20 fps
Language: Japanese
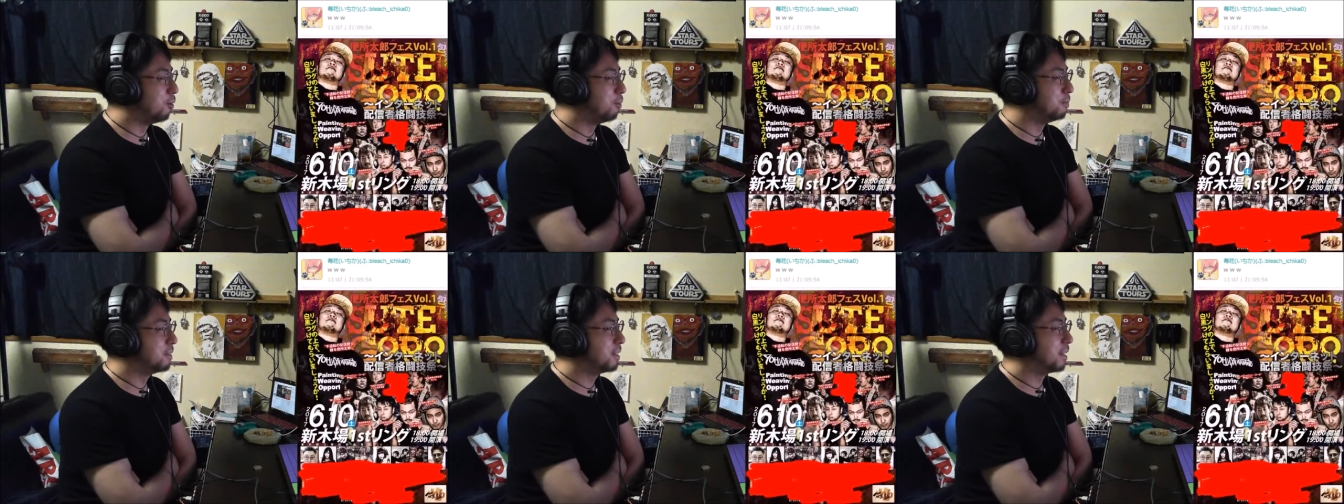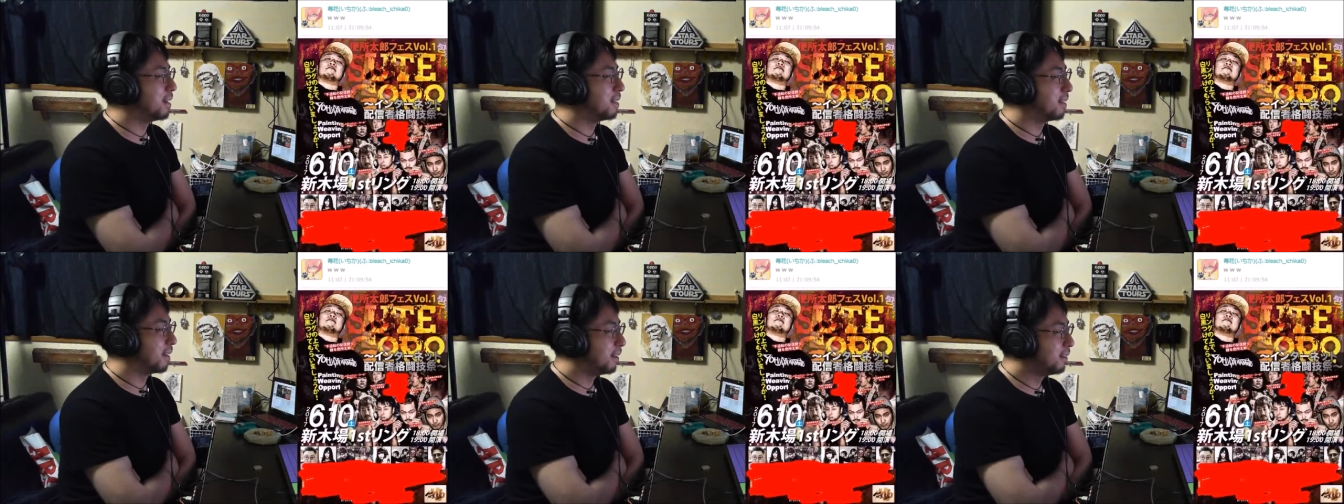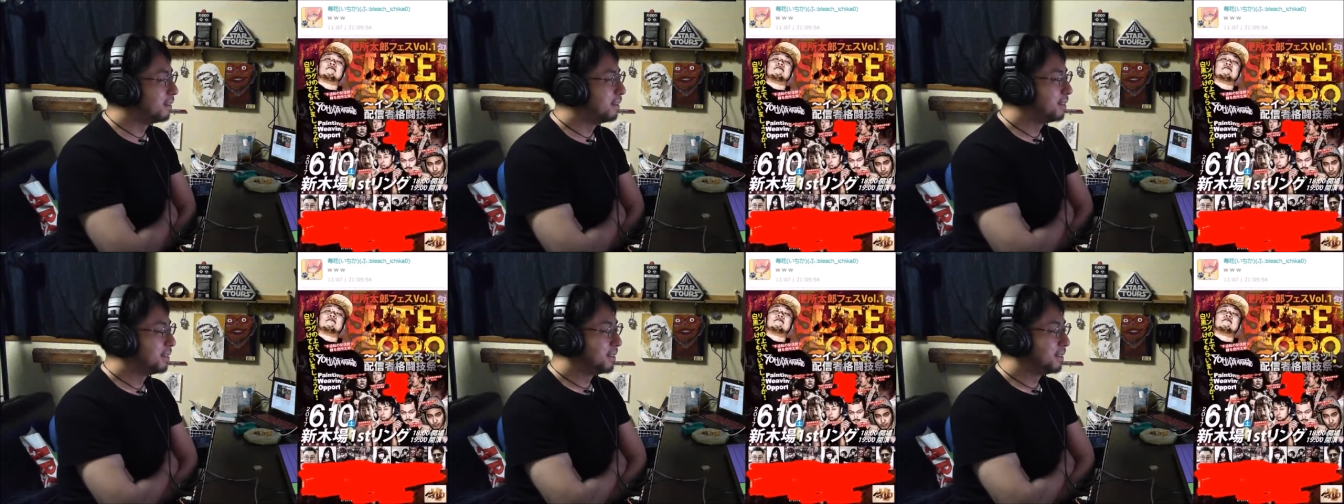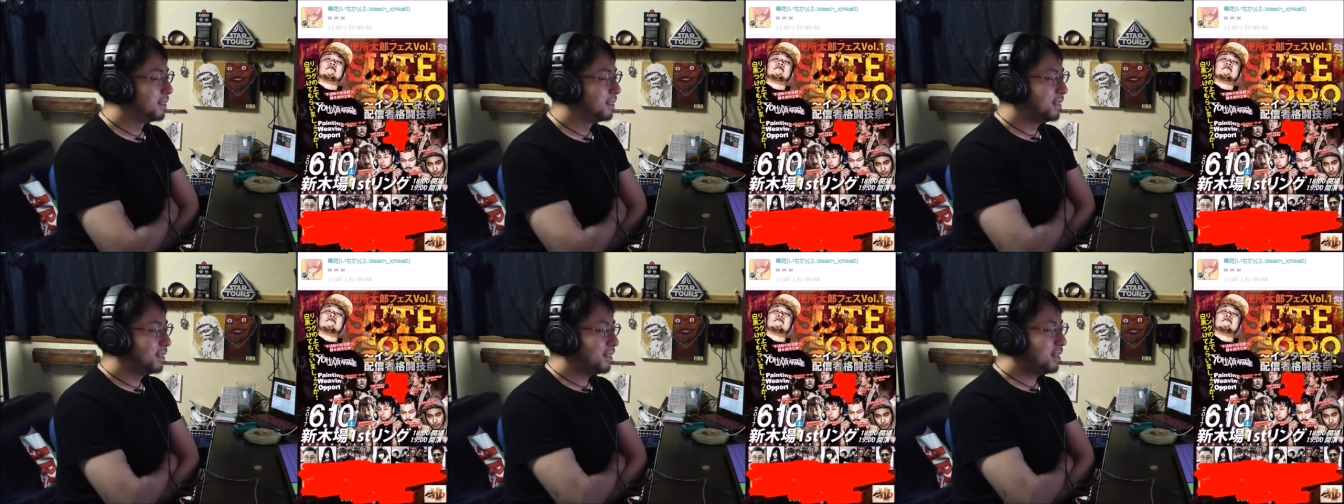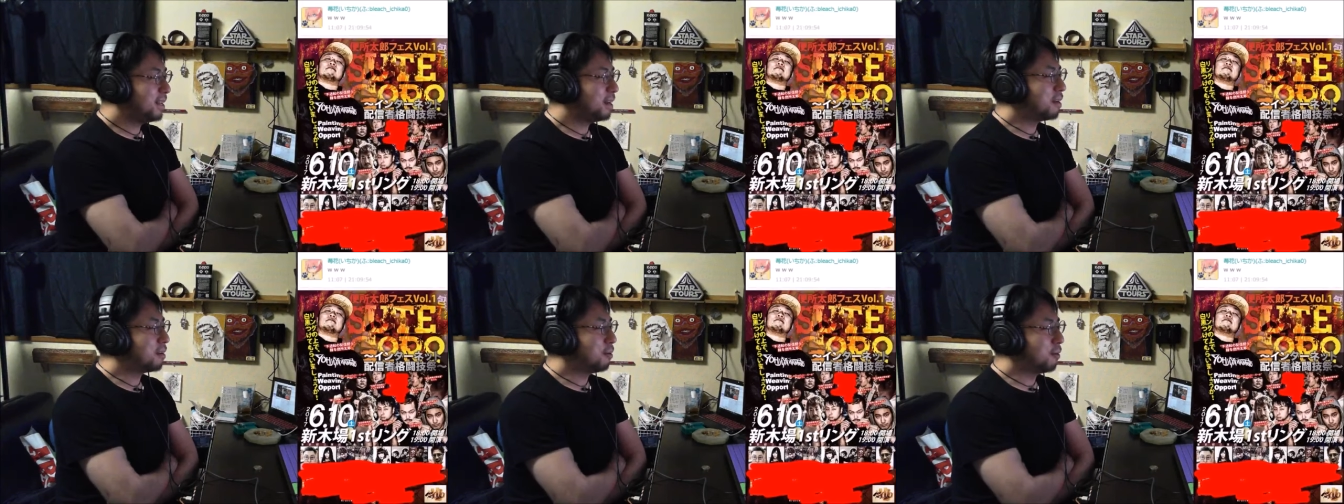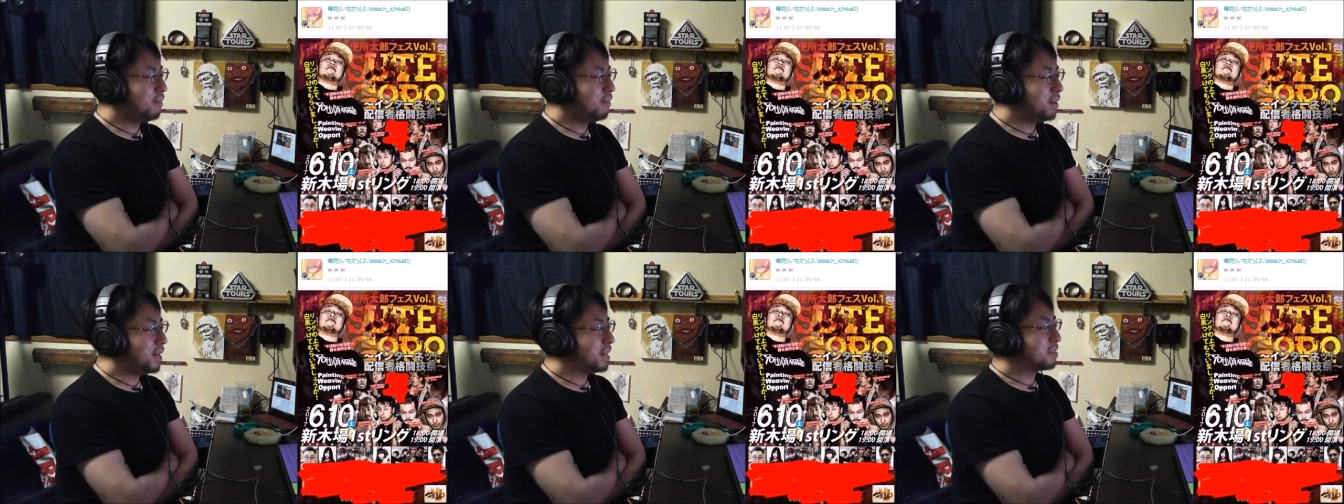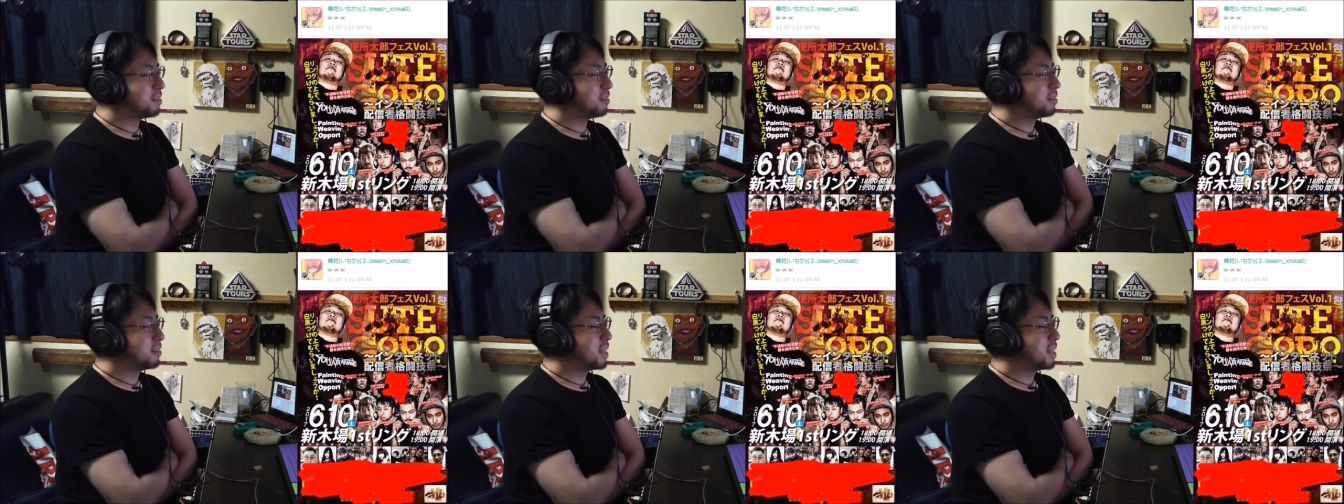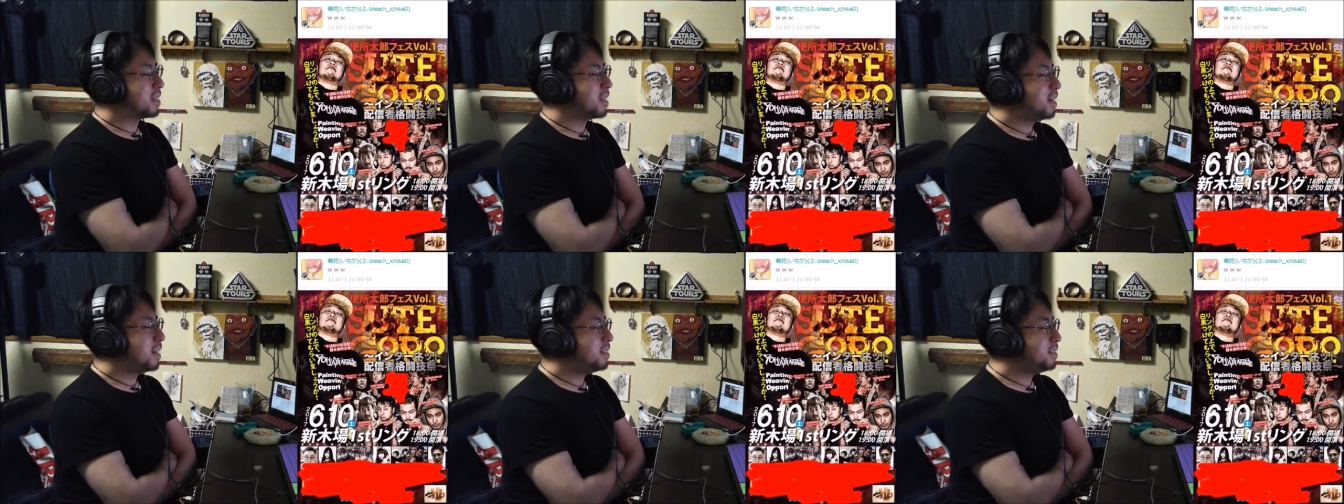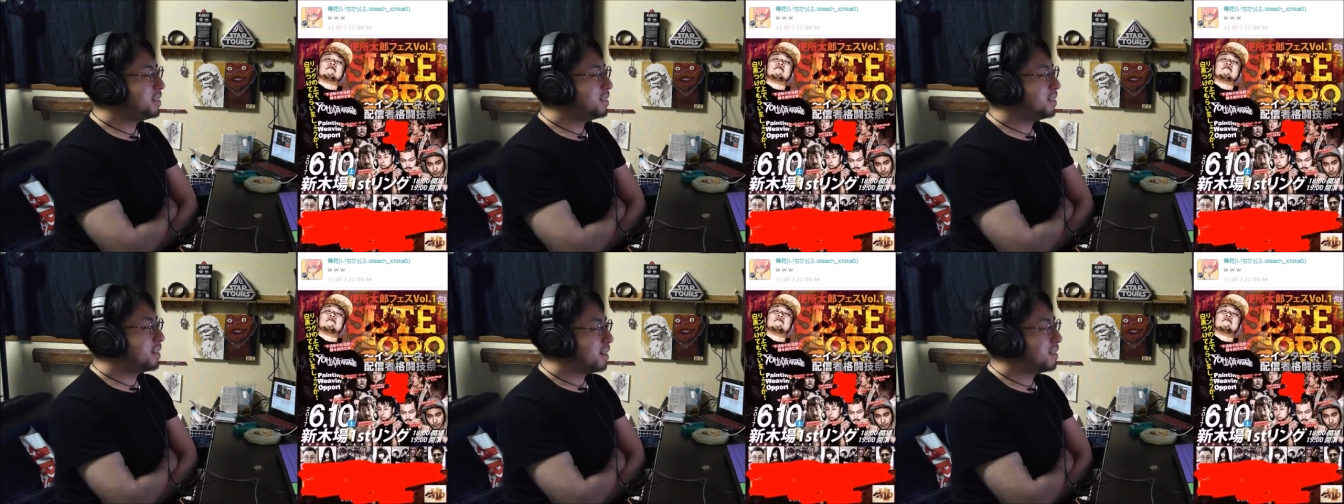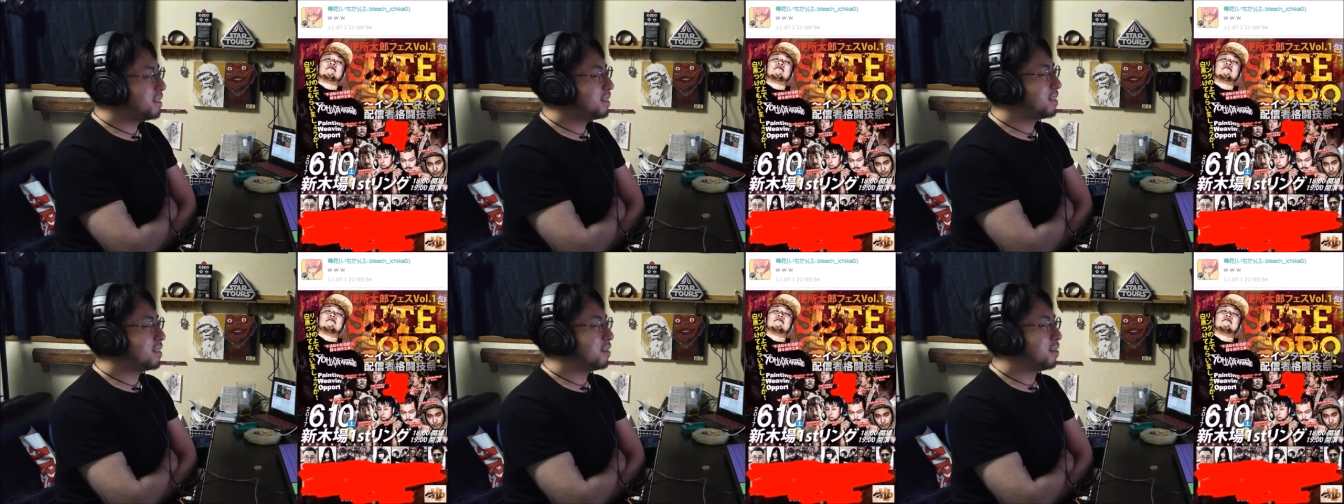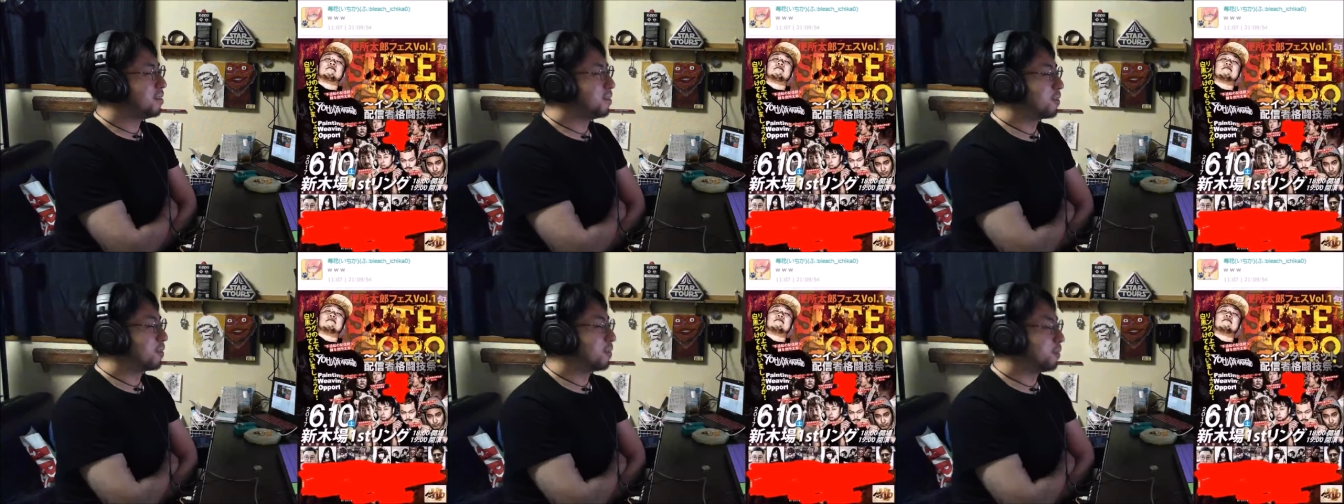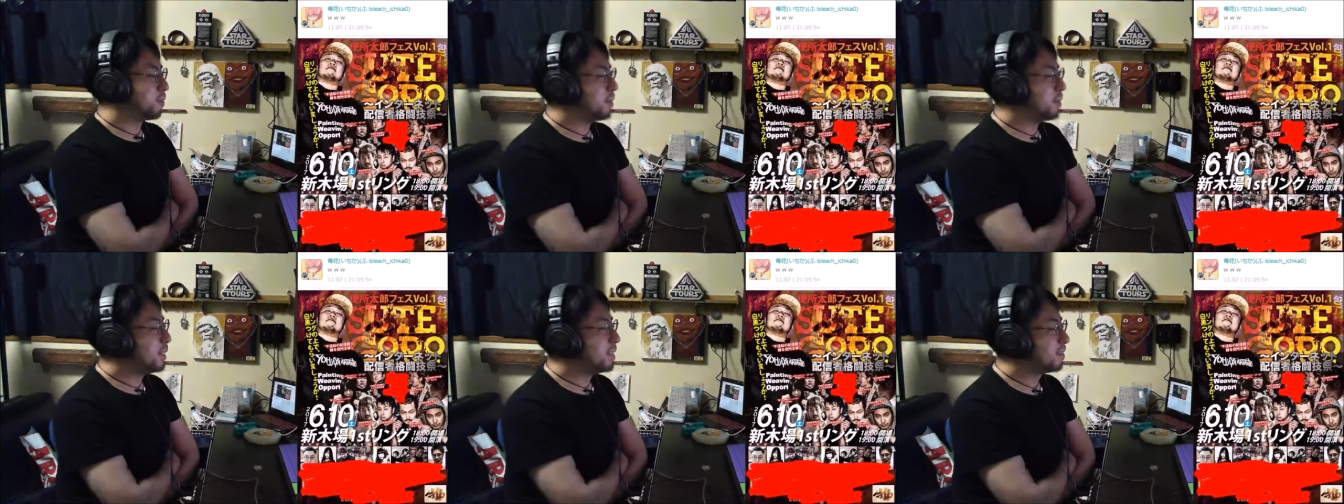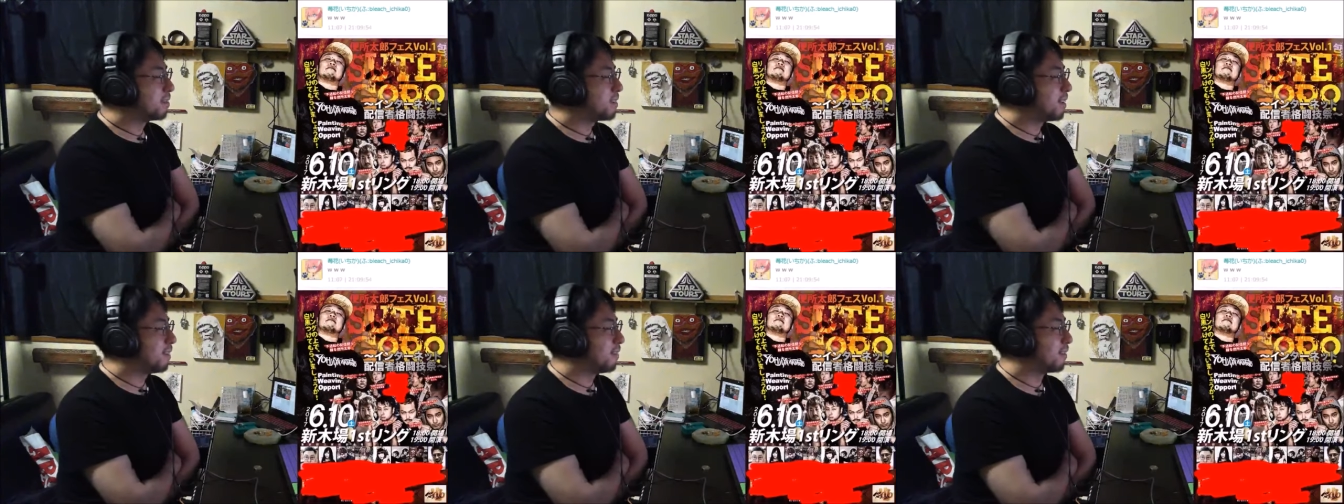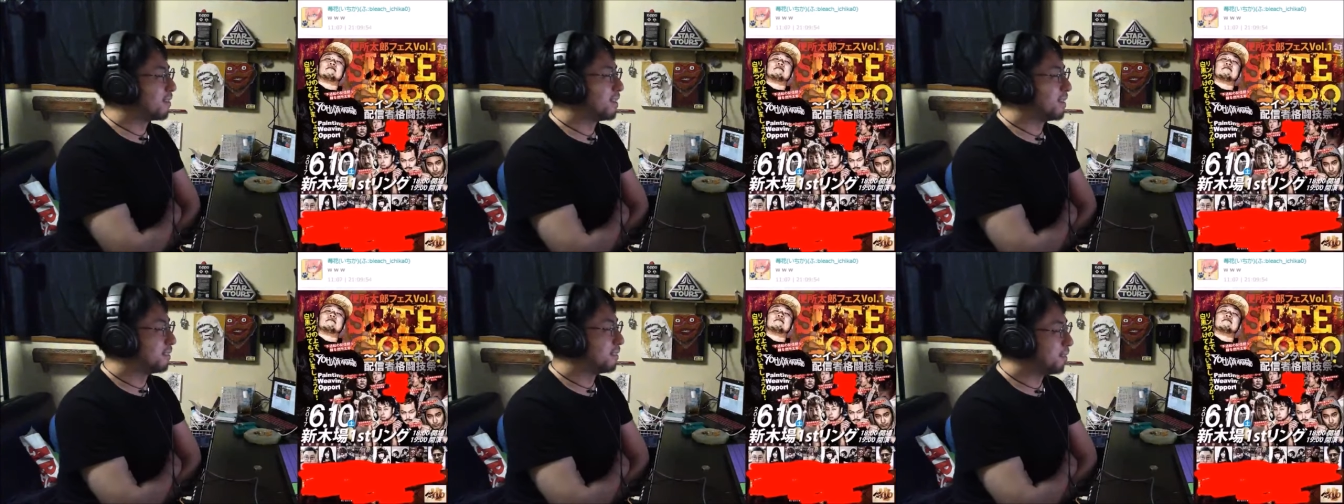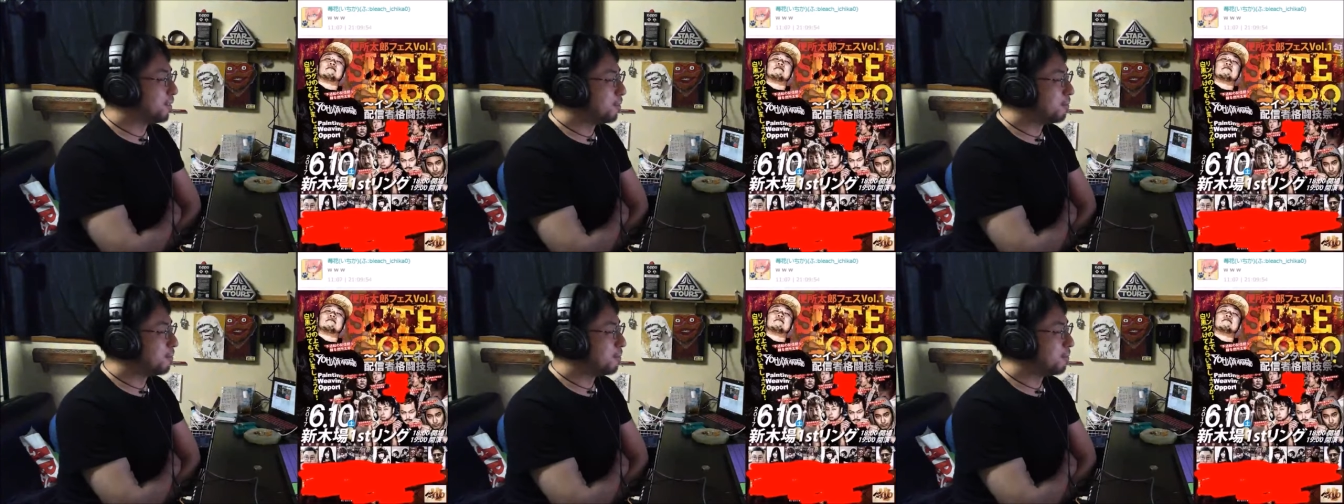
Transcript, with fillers: だから俺は正直第一試合っていう、この便所太郎さんの、なんつうの、